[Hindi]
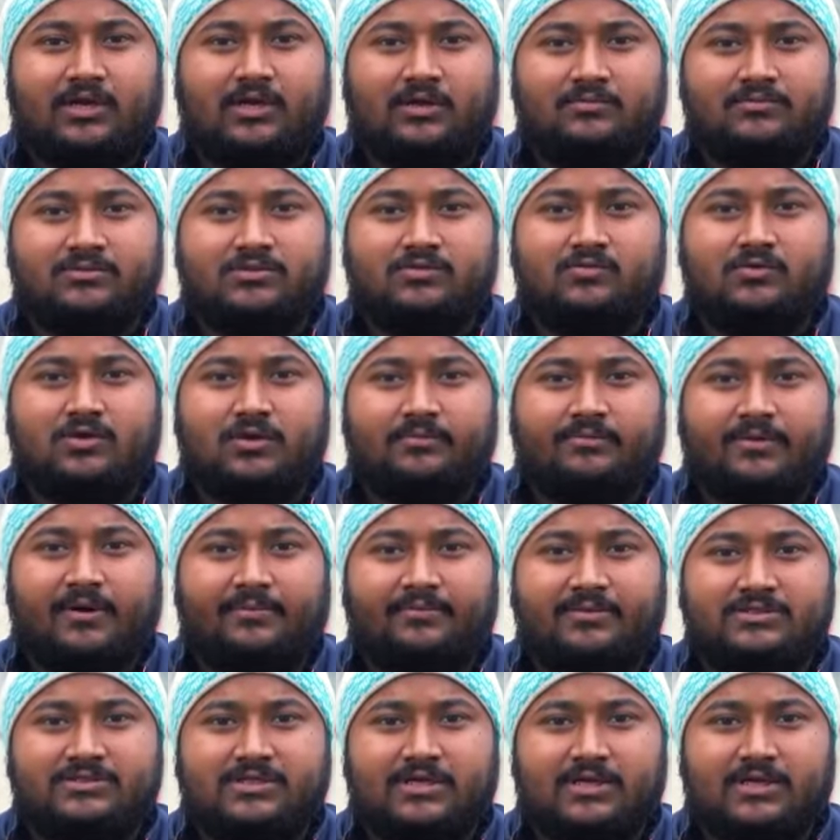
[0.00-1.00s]
नाम शिव कृपा
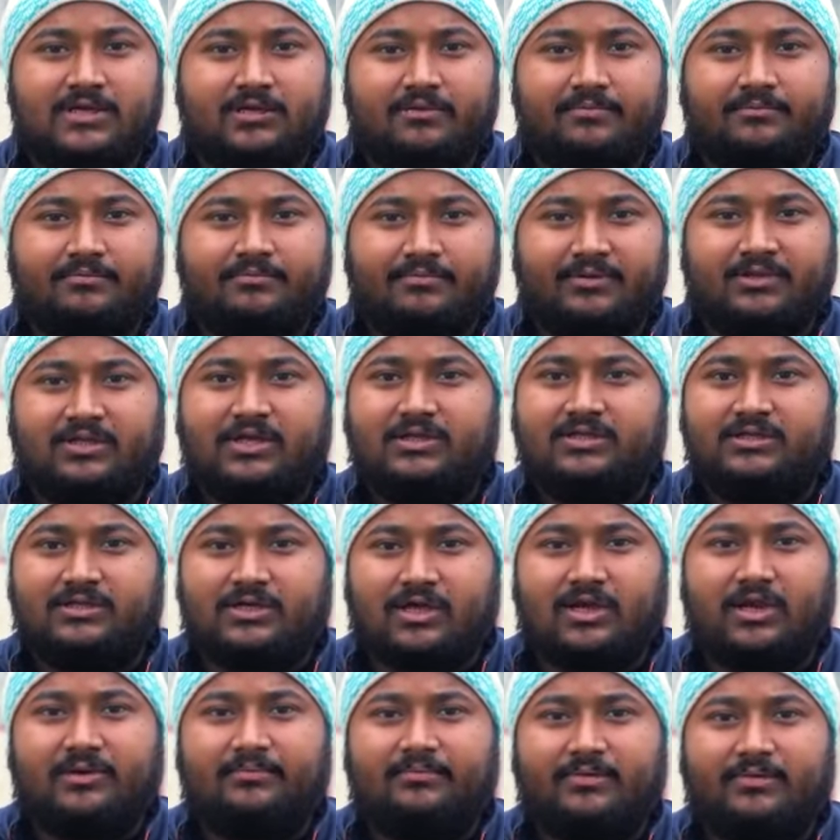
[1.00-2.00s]
मिश्र है पिताजी
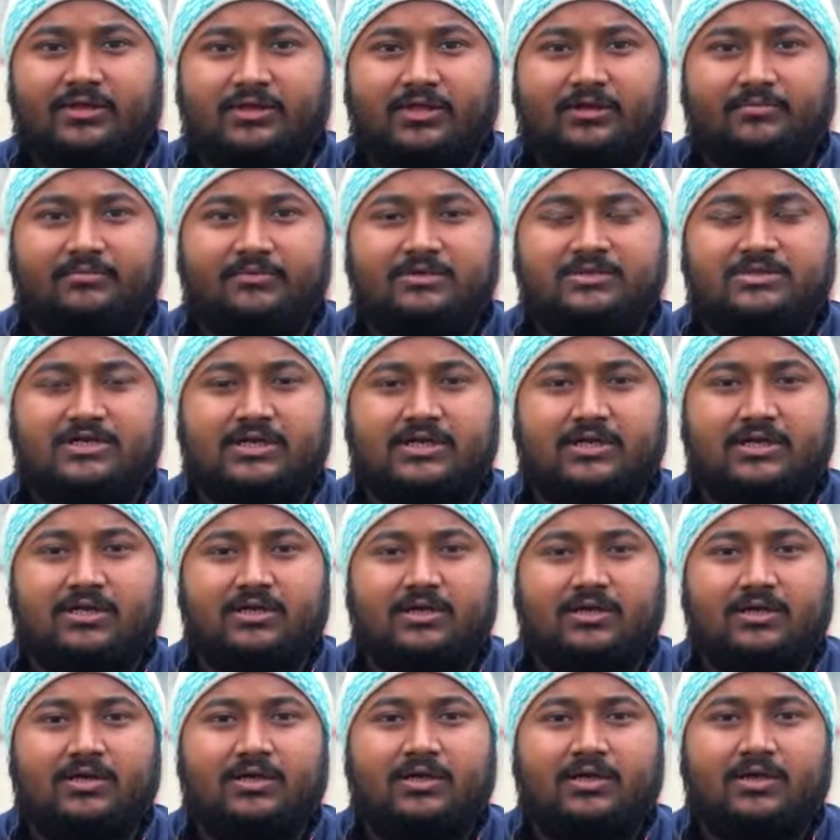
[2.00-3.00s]
का नाम मदन मिश्र है
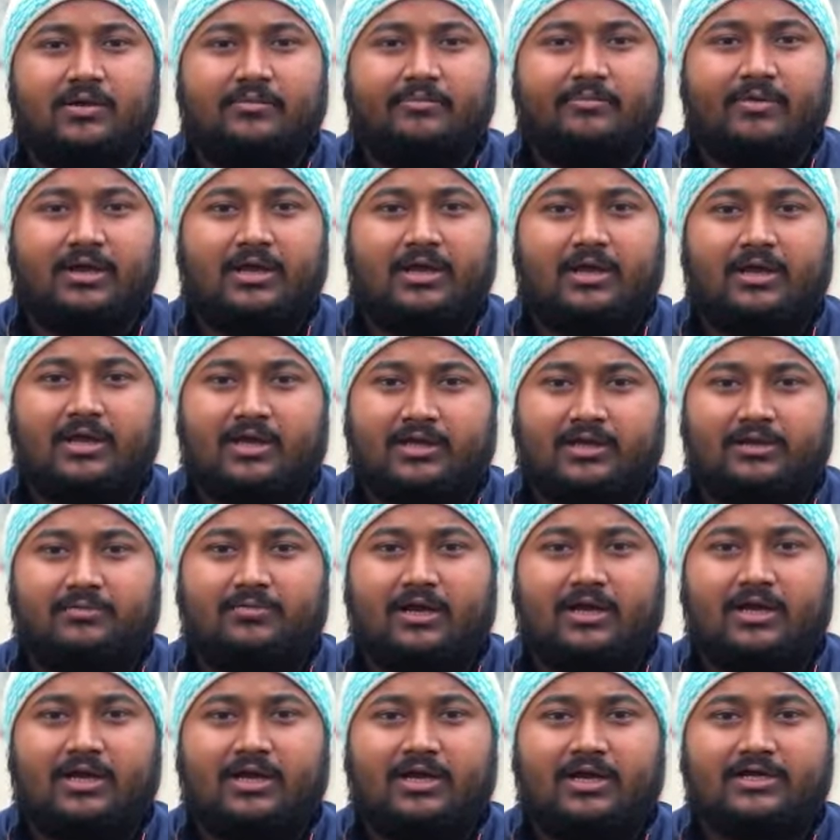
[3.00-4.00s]
मैं
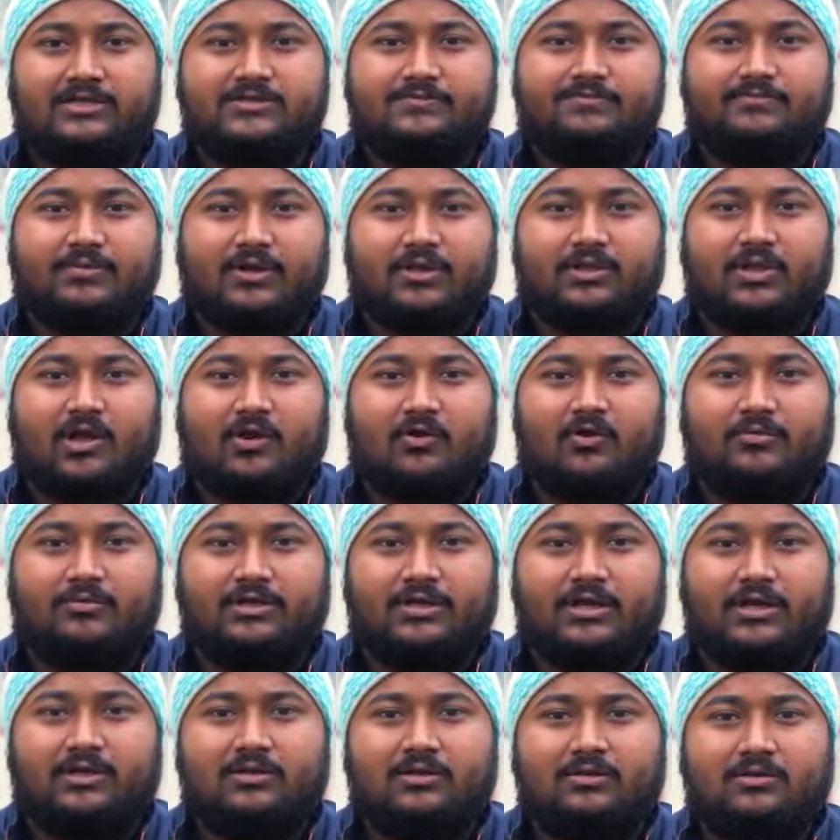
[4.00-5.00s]
लखीमा खास परतावल
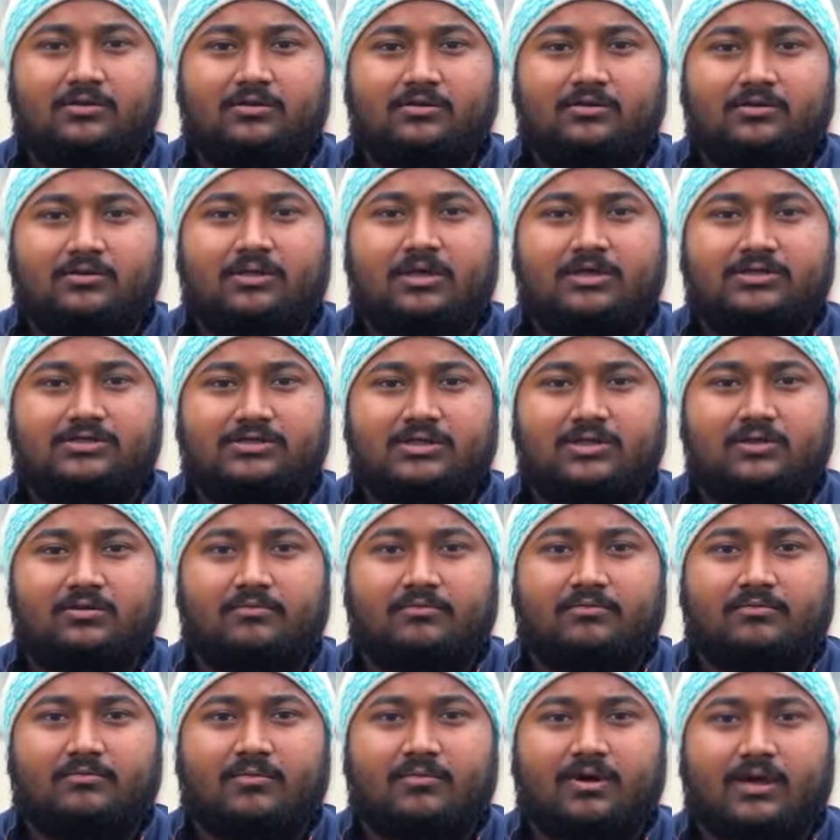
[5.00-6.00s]
बाजार तहसील
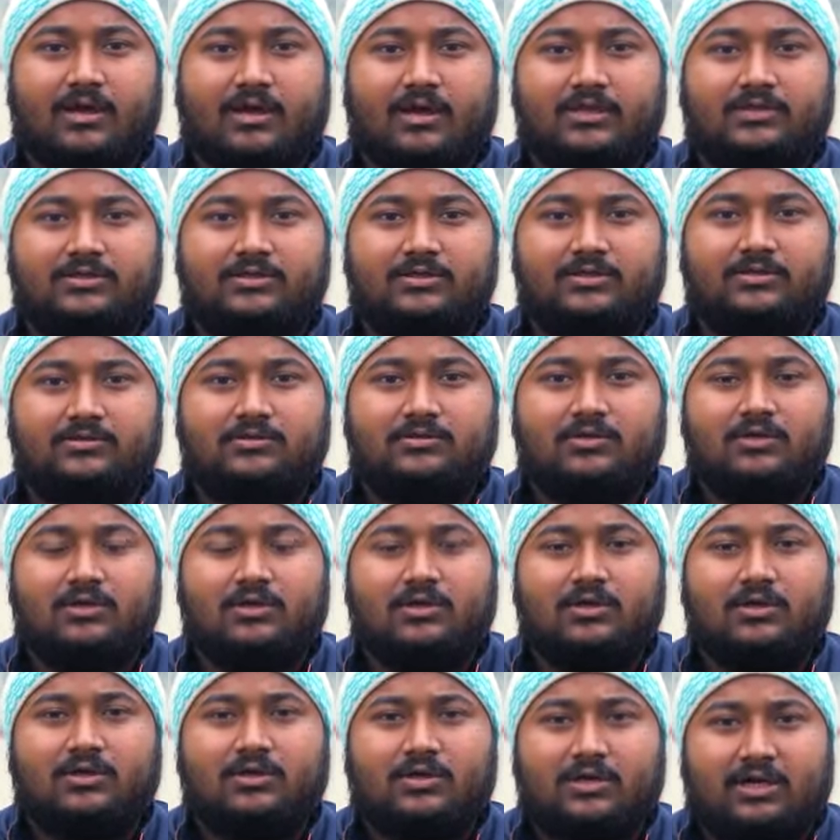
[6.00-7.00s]
महाराजगंज
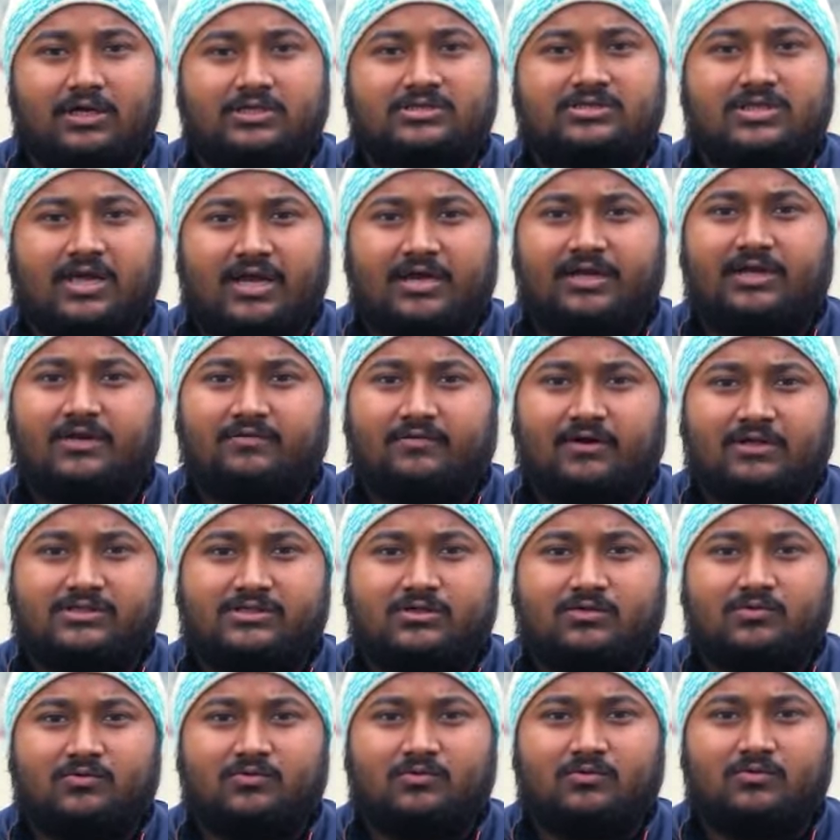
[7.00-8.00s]
का स्थायी
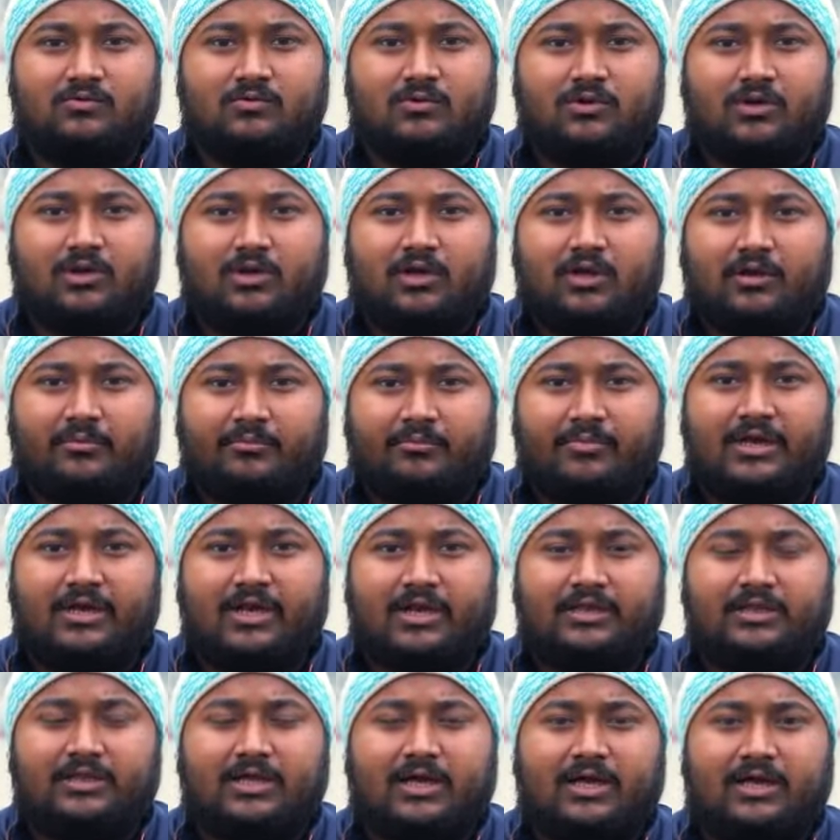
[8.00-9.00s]
निवासी हूँ
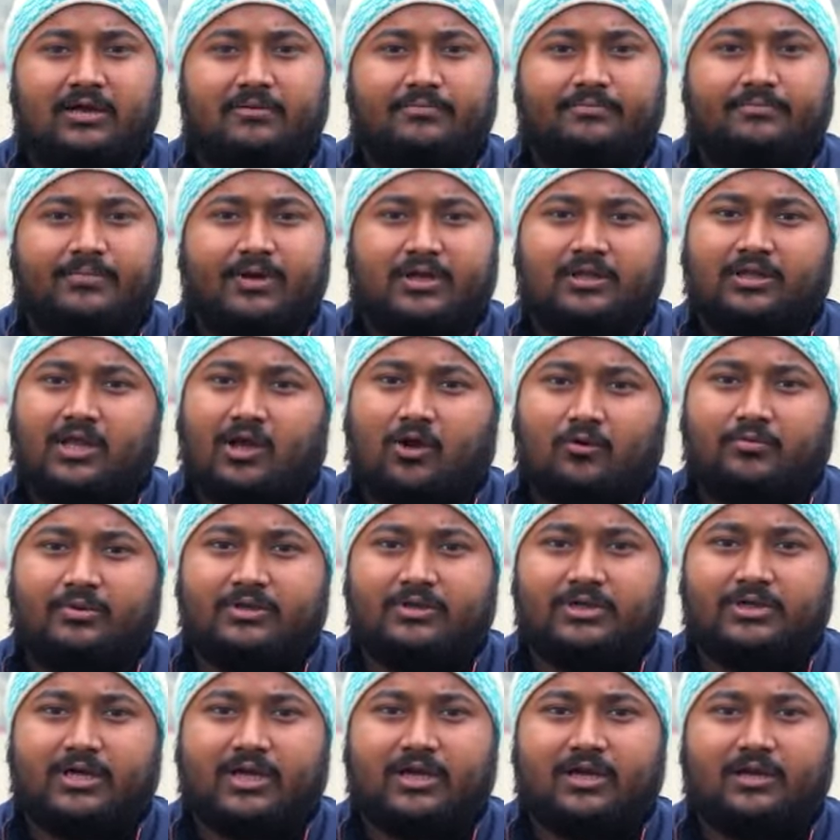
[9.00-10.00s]
मेरा धान परतावल
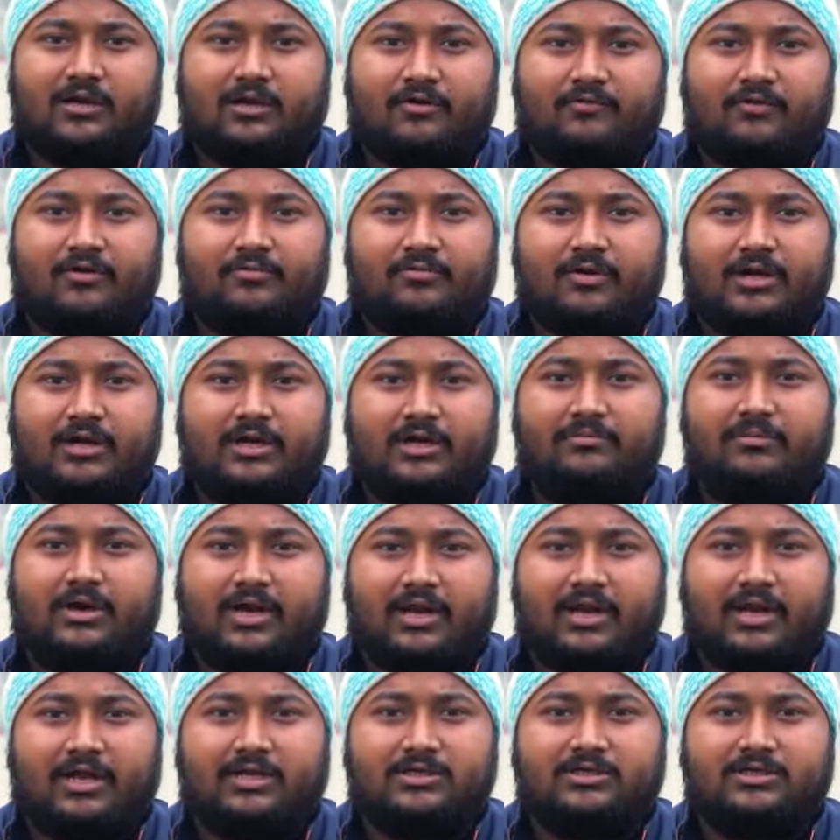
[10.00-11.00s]
बाजार नवीन मंडी
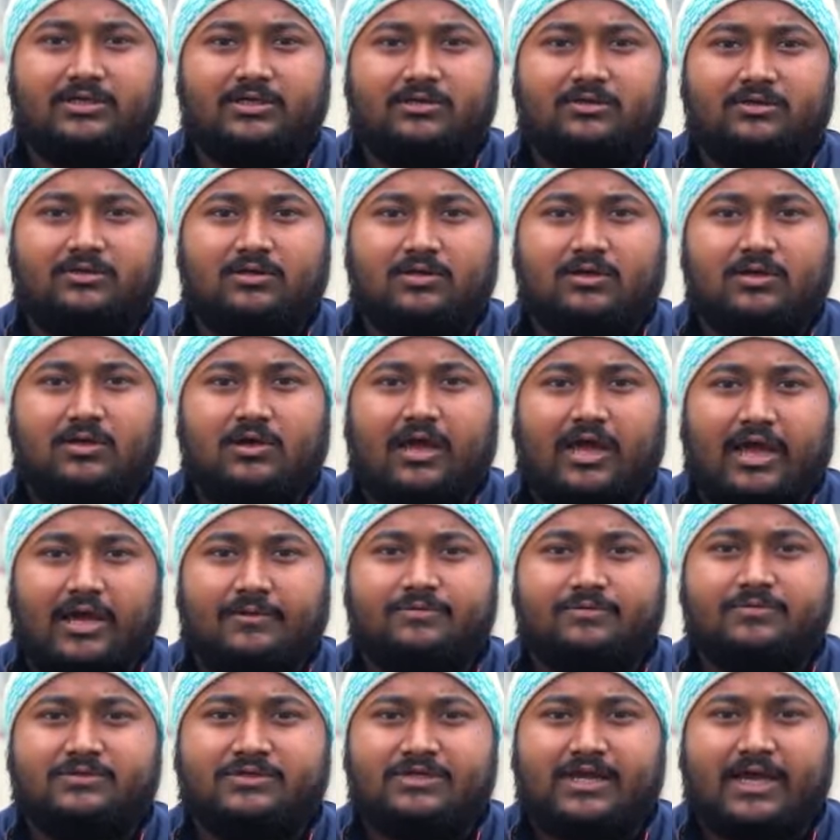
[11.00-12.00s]
महाराजगंज
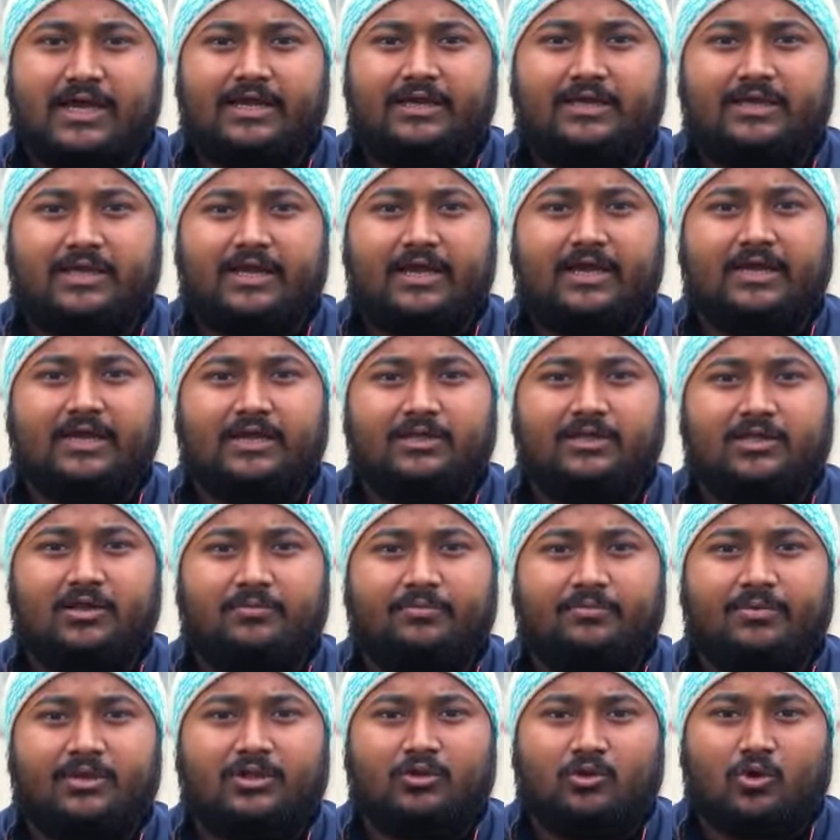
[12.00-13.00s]
एफसीआई क्रय केंद्र
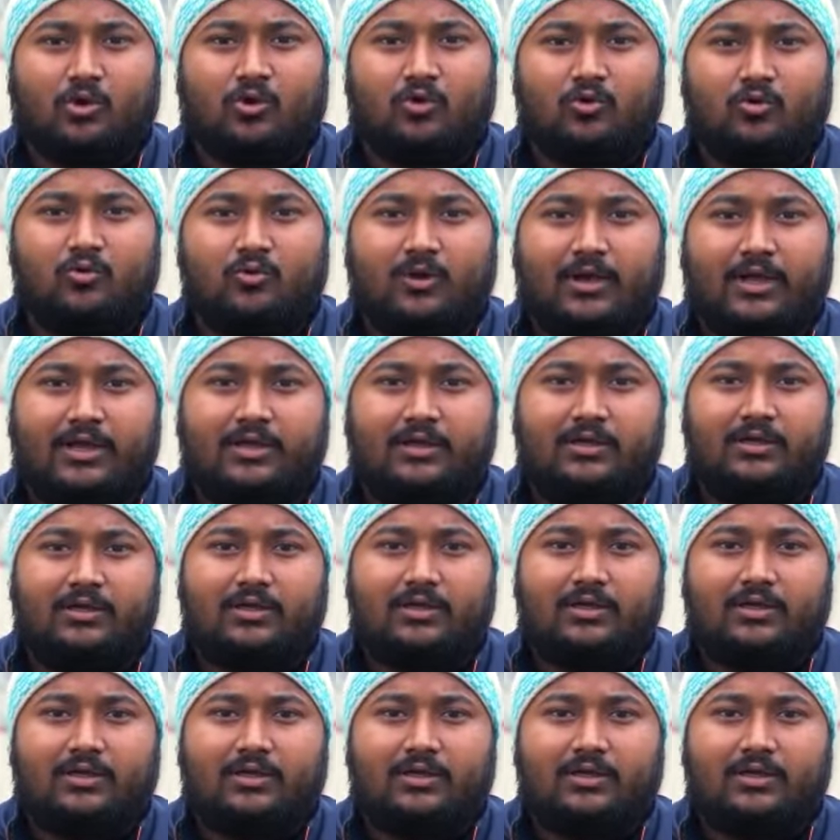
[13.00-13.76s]
पर तौल हुआ है